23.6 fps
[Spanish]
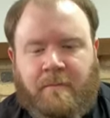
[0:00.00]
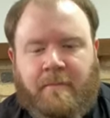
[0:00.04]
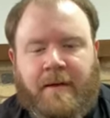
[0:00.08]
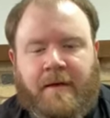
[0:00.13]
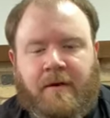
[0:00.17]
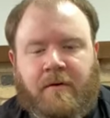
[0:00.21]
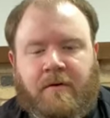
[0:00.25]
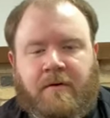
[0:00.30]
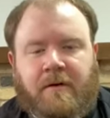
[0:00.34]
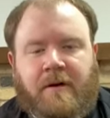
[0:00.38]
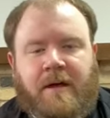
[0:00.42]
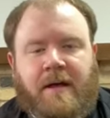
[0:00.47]

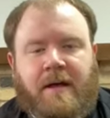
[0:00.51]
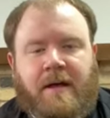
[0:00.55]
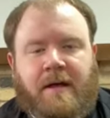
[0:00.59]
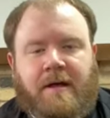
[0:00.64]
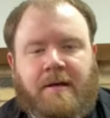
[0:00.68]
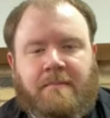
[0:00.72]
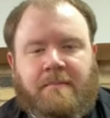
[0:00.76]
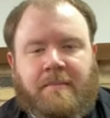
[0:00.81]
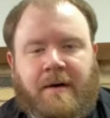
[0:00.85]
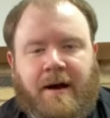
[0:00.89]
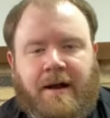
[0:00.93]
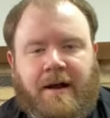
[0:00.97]
pero
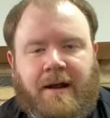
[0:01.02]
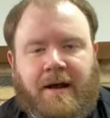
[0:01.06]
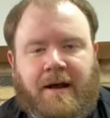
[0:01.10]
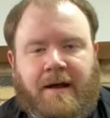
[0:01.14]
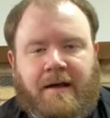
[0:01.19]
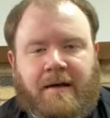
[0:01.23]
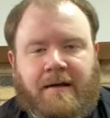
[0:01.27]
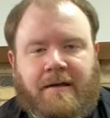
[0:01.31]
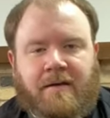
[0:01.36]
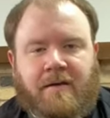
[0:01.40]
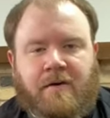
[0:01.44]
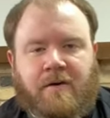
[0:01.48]

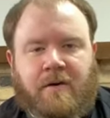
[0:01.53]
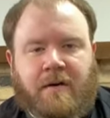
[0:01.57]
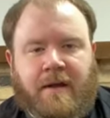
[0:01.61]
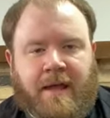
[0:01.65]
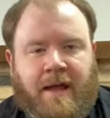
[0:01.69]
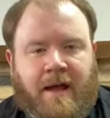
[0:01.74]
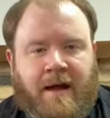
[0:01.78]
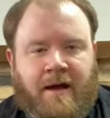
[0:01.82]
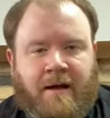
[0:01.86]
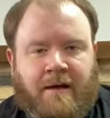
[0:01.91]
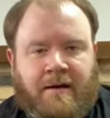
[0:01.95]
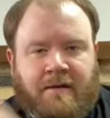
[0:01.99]
para
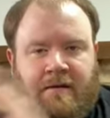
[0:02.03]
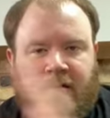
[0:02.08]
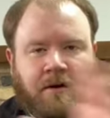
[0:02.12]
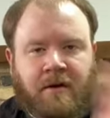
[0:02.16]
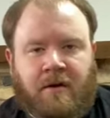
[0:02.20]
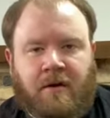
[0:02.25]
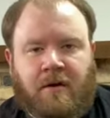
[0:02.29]
crear